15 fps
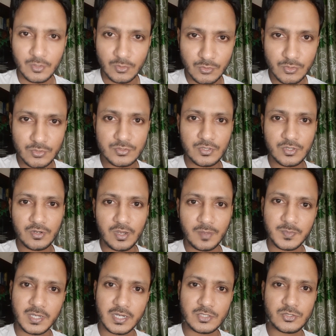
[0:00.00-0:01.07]
অনুরোধ রইল
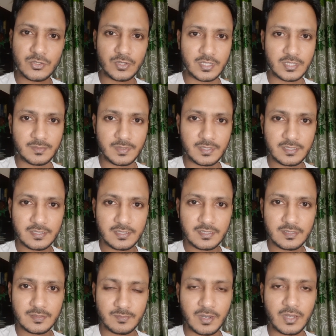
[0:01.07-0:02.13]
আপনি এটা ছড়িয়ে দিবেন
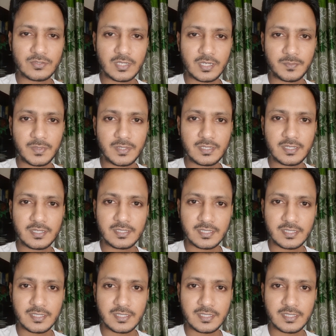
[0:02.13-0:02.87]
ভালো থাকবেন